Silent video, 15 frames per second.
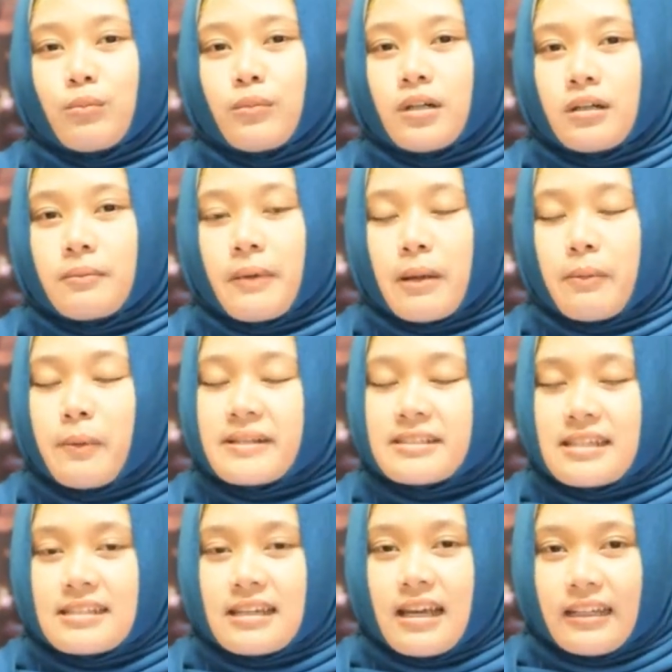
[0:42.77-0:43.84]
Para
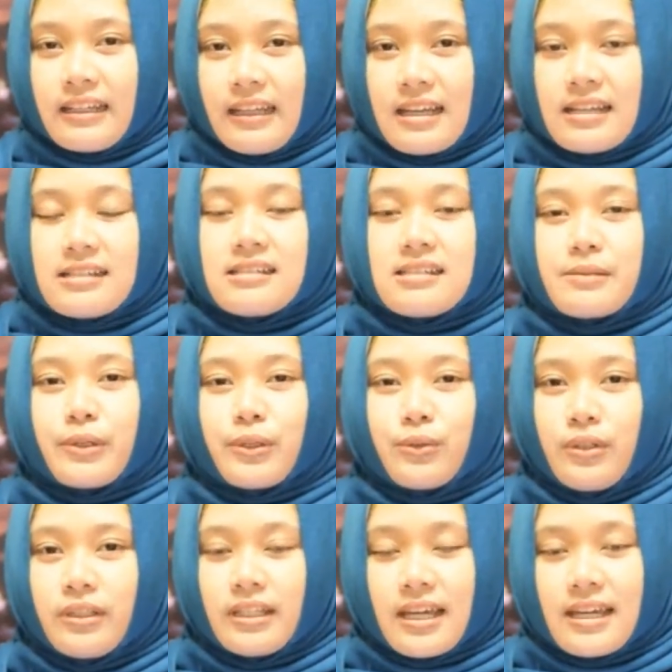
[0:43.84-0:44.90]
pemirsa sekalian,
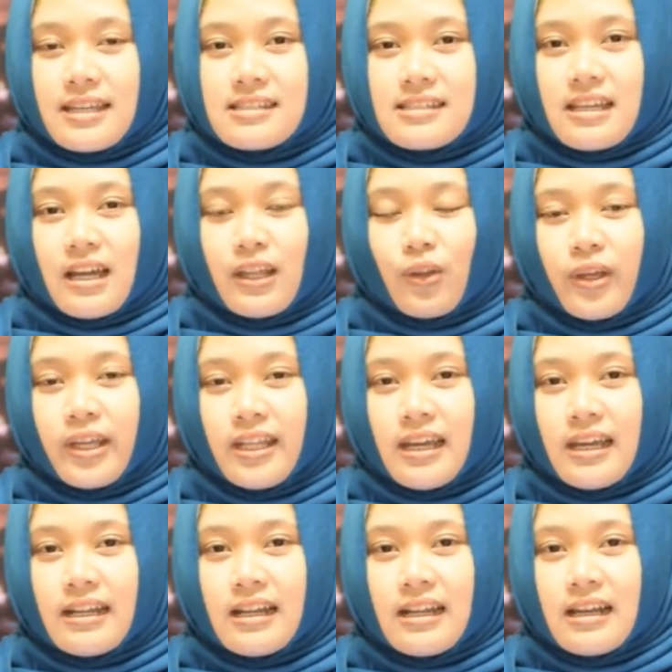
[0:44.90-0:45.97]
sebetulnya istihadah
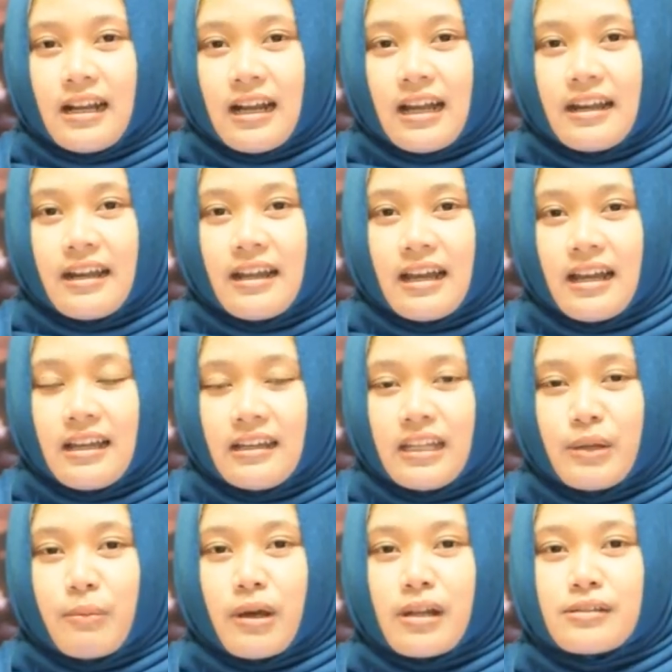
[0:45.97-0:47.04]
ini adalah keadaan
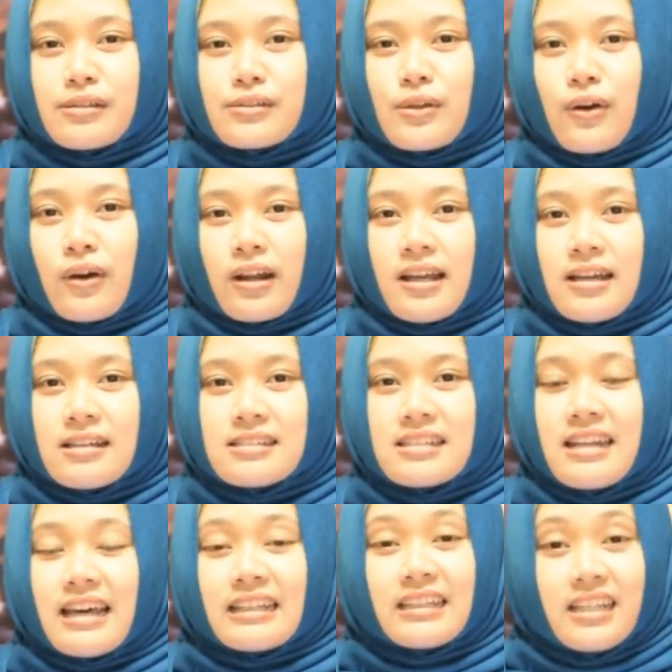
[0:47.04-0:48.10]
di mana seseorang
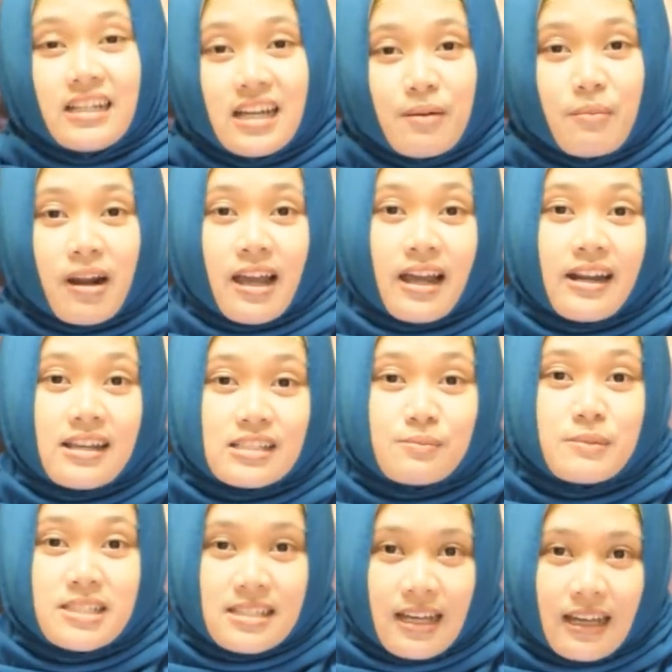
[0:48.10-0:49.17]
sedang tidak
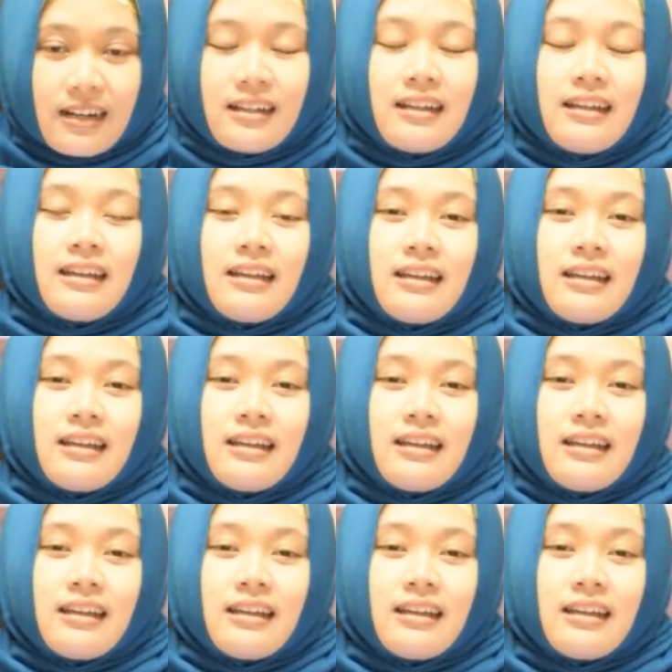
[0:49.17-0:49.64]
berhadas besar,